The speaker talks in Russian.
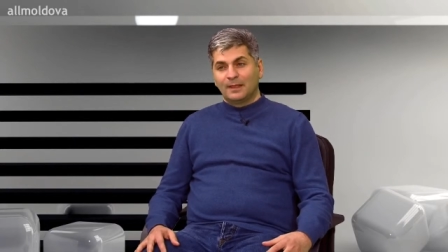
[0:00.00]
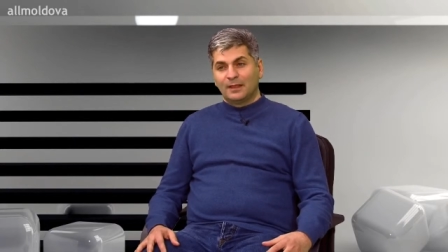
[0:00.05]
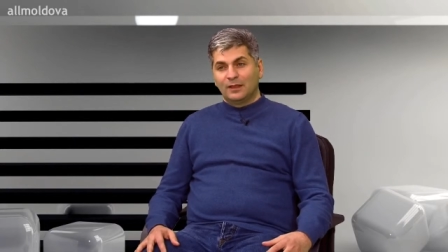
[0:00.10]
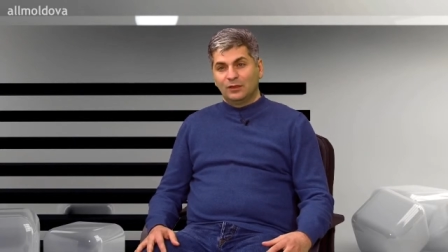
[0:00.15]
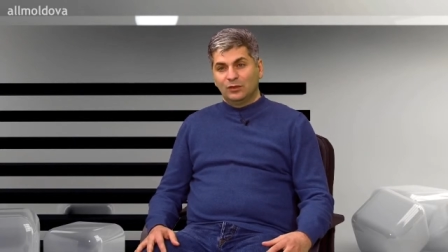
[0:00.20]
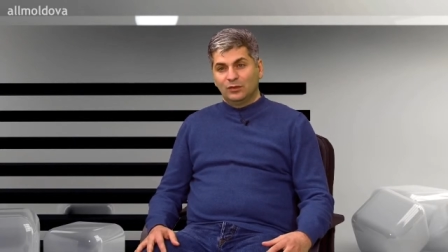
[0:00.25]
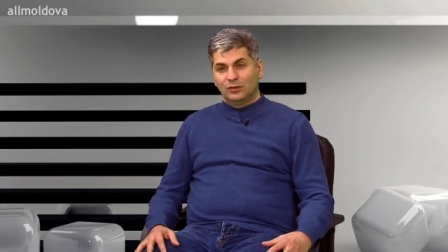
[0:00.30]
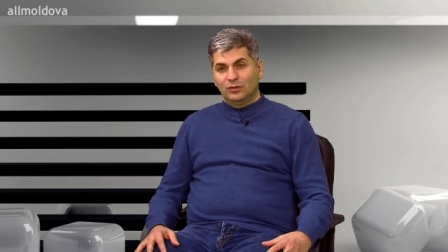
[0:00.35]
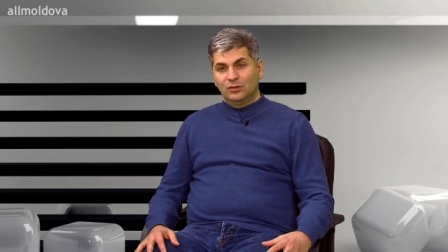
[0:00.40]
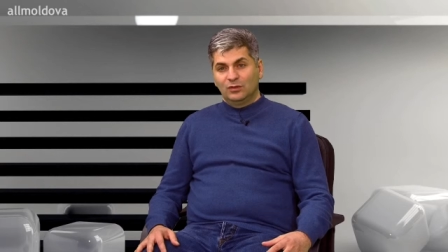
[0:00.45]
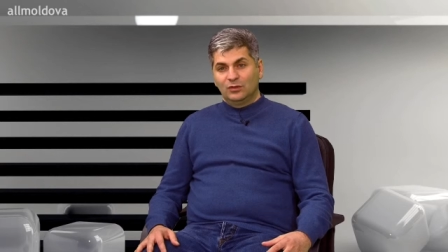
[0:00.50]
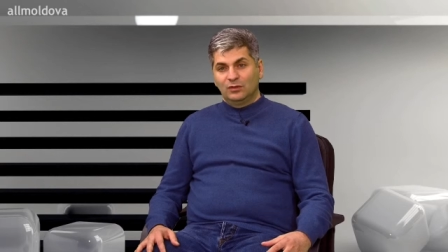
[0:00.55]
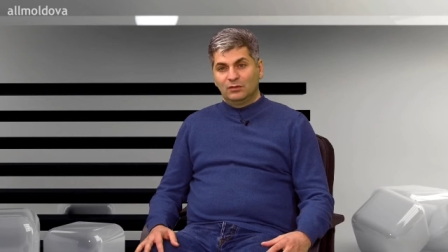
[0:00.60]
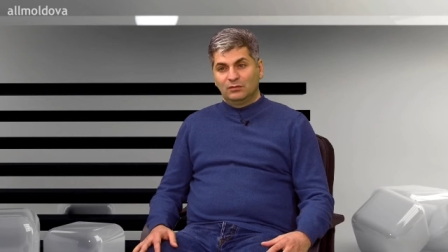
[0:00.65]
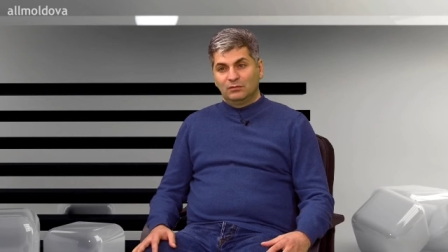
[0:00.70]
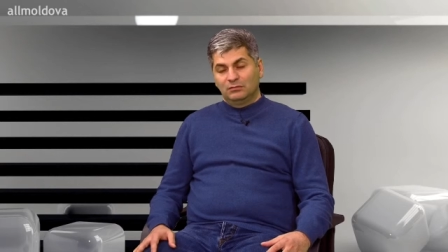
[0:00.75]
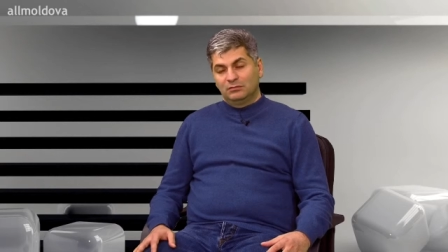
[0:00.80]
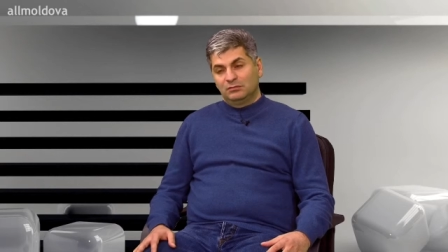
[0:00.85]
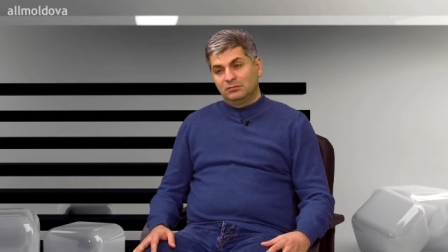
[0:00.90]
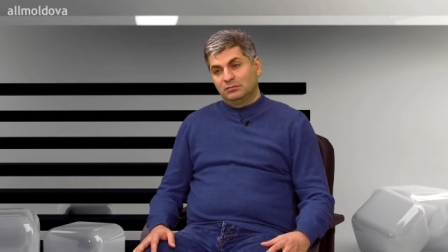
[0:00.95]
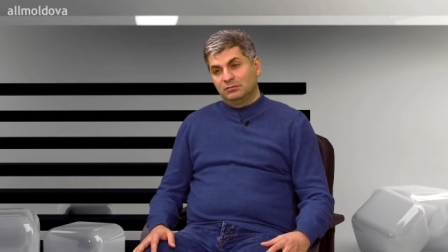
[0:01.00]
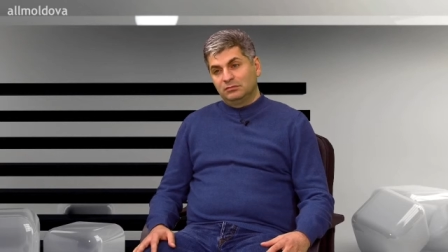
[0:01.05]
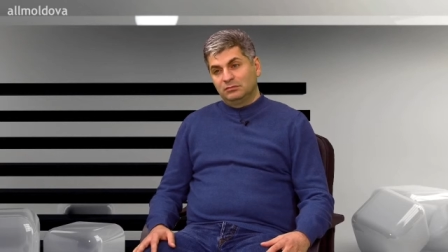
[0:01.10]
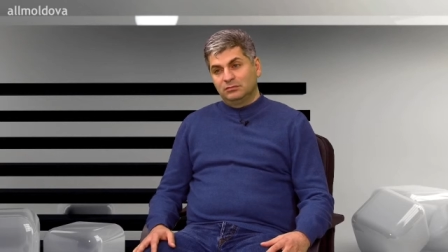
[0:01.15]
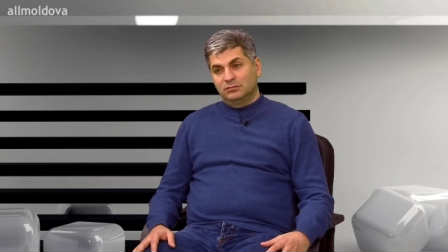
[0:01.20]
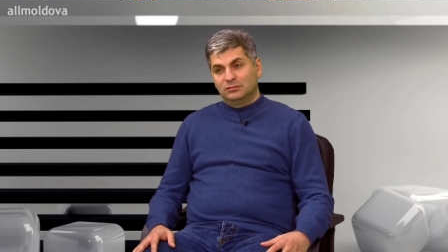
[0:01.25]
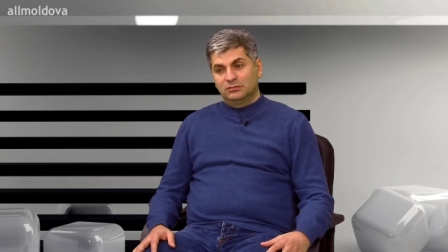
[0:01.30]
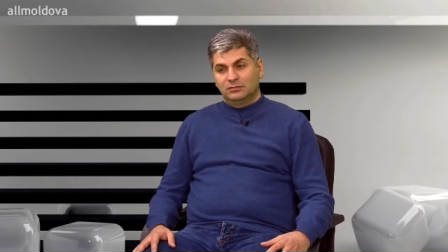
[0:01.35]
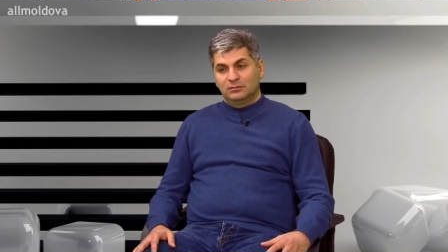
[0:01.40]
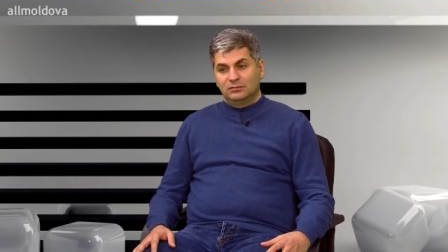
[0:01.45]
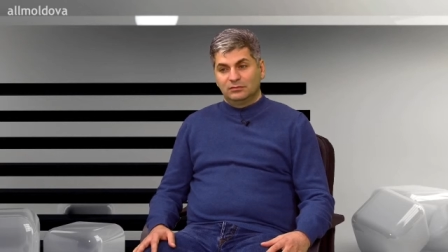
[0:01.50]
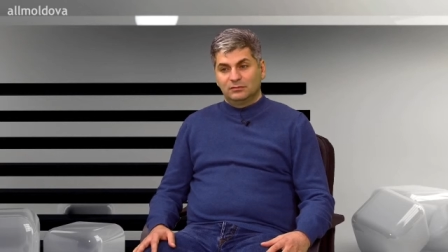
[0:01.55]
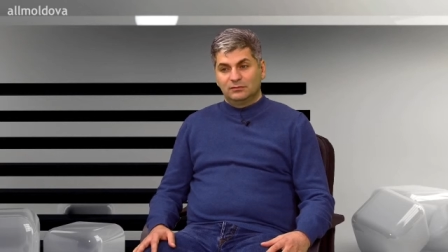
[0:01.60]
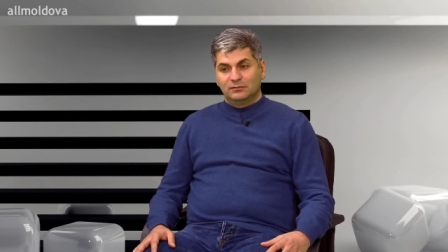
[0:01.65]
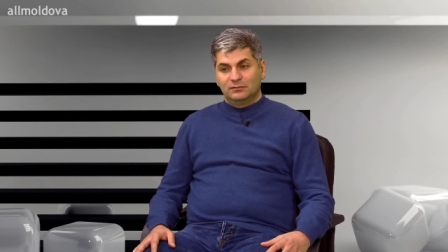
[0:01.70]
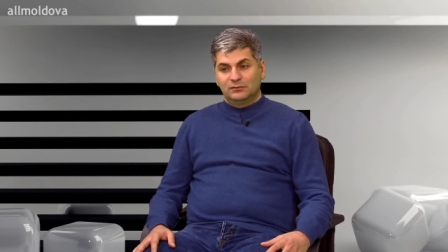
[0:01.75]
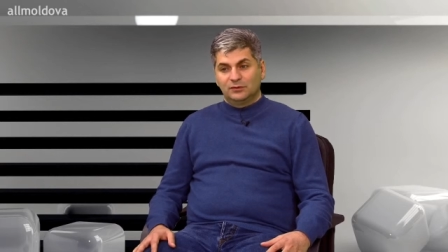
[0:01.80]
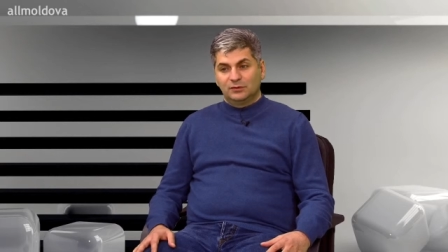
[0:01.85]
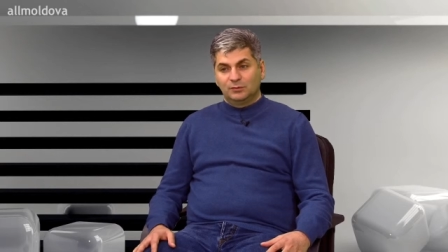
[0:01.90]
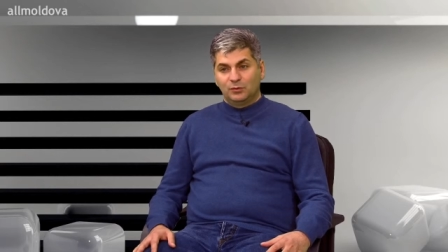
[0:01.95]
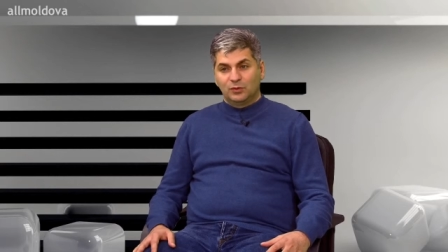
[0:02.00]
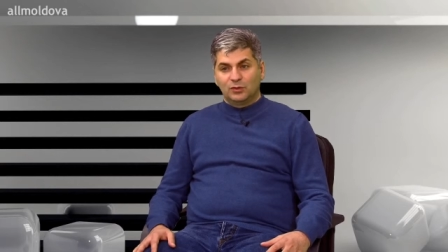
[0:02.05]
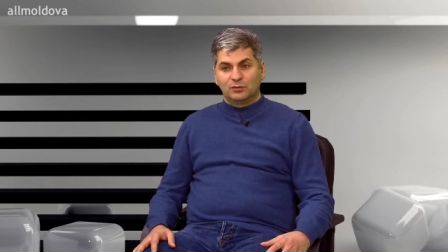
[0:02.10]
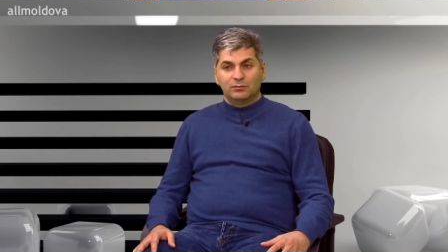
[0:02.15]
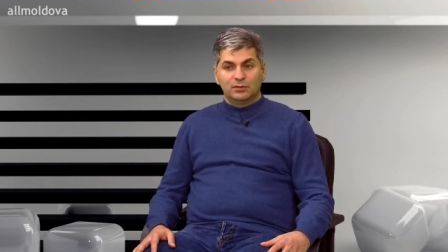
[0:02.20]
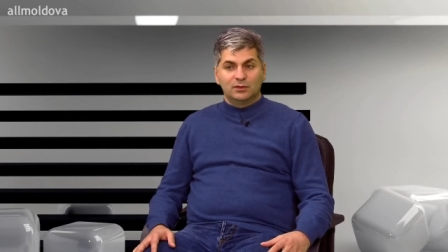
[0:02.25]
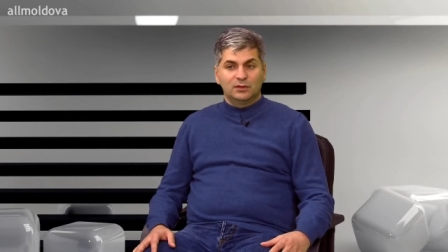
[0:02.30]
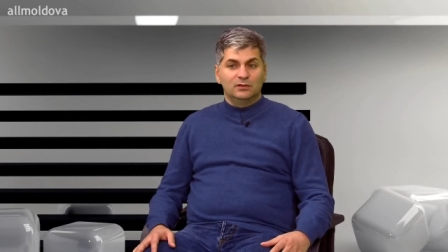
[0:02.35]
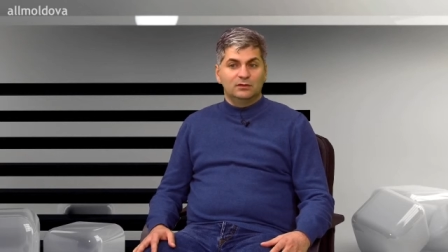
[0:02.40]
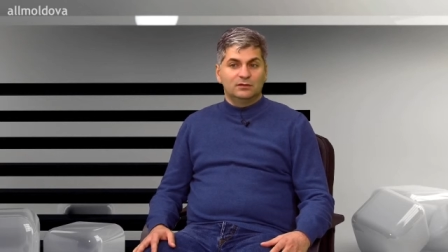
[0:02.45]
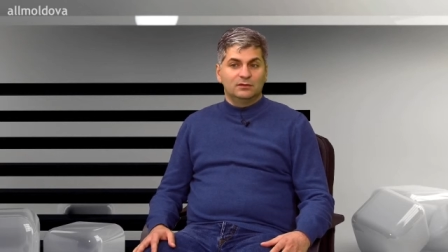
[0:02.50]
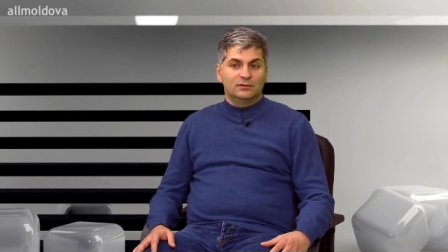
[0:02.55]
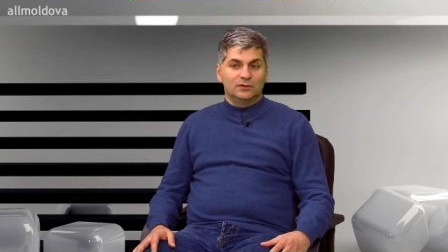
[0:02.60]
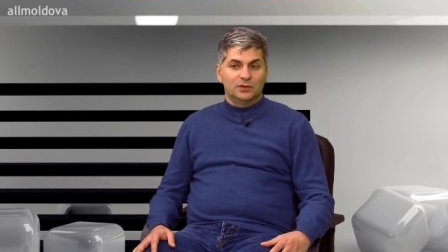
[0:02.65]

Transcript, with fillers: Но спорт был,